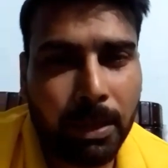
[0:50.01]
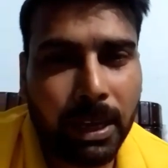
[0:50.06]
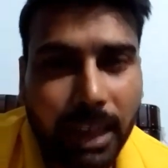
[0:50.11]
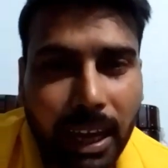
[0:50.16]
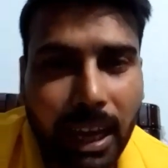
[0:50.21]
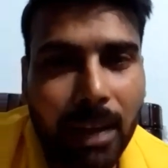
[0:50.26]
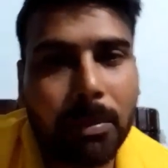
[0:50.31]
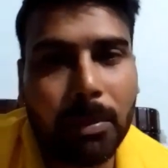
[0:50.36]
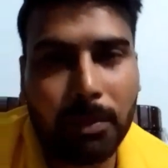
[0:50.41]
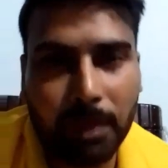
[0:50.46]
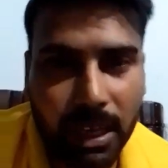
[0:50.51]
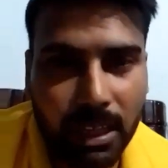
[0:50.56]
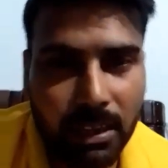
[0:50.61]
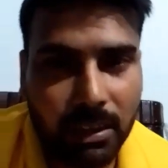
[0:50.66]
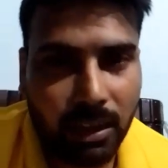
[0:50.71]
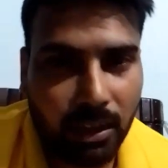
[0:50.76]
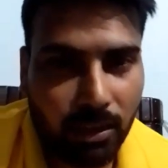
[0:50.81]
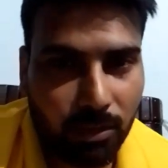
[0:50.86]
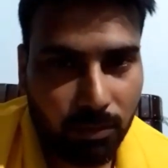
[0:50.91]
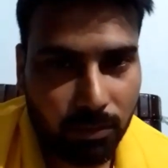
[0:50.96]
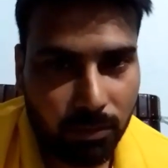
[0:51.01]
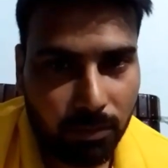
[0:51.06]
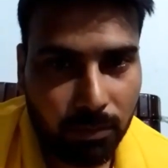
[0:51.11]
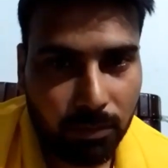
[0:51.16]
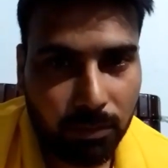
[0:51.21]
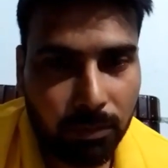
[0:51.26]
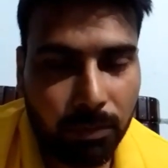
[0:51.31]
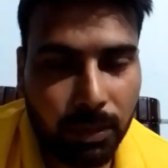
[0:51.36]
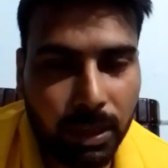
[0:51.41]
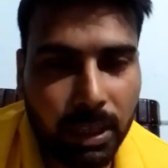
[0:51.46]
बेकार में मेहनत कर रहा
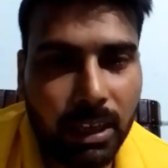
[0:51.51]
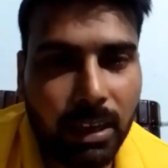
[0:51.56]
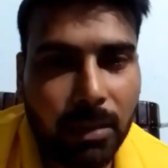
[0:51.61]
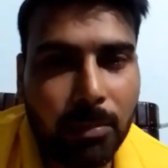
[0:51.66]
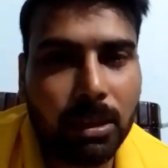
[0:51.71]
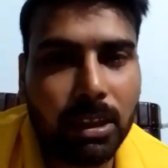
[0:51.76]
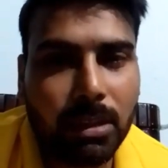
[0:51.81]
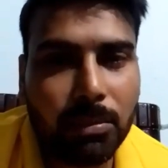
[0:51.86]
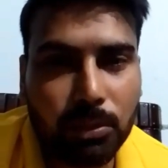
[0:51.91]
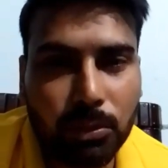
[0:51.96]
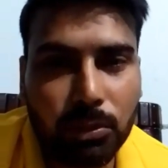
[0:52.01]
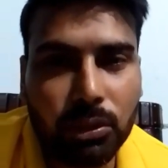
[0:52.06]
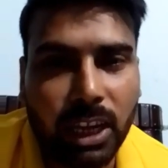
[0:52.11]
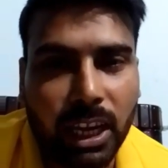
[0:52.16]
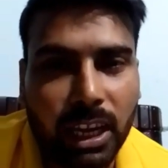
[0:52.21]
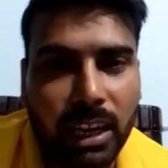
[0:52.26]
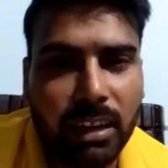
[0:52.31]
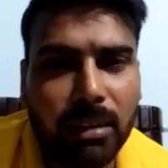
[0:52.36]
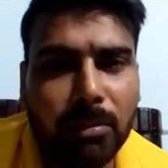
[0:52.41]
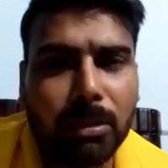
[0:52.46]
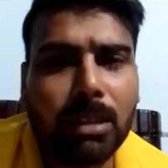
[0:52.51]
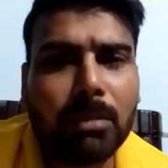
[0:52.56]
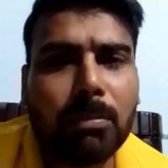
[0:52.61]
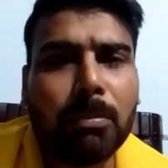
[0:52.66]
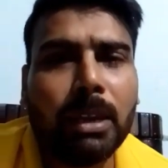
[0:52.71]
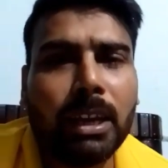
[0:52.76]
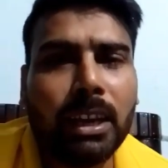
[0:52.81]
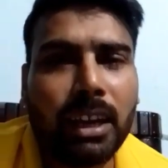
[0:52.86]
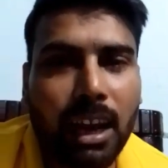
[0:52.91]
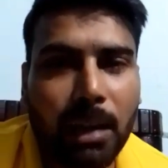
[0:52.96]
हूँ फ्री का मतलब तो कुछ है ही नहीं
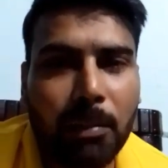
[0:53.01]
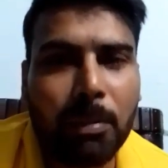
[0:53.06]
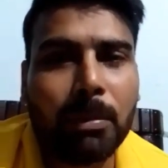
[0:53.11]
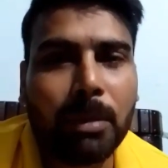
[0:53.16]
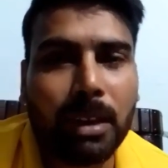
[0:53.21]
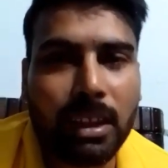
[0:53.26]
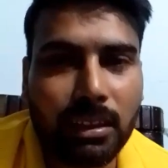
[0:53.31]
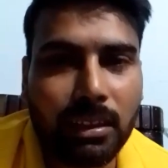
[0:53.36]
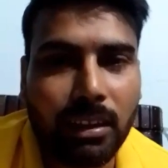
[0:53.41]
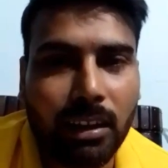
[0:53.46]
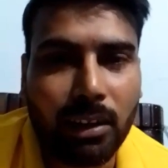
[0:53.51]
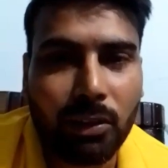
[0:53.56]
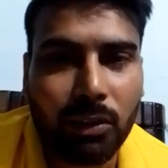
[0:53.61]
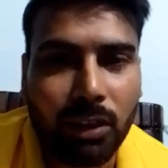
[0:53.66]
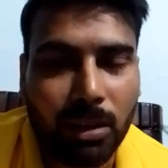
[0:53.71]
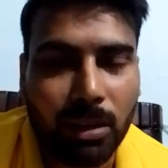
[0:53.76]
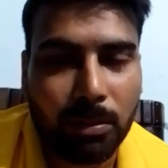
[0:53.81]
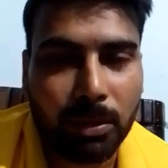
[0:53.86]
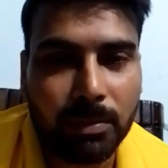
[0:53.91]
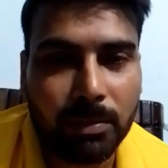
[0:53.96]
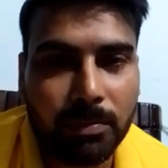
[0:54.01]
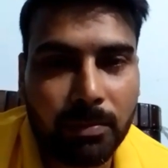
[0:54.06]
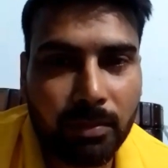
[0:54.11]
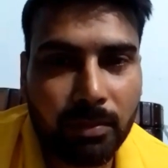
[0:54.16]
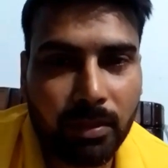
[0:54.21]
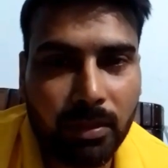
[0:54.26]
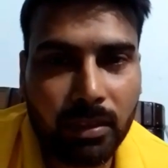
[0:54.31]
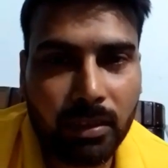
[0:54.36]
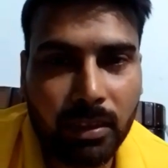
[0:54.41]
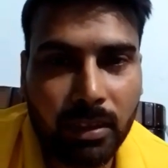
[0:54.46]
मतलब बेकार में मेहनत कर रहा हूँ यहाँ
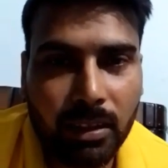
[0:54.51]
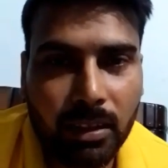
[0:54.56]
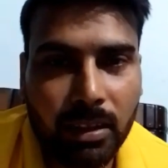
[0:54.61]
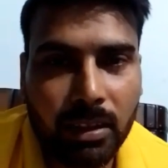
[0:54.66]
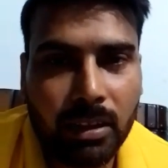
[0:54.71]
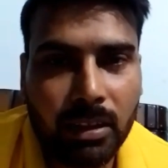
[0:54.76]
पर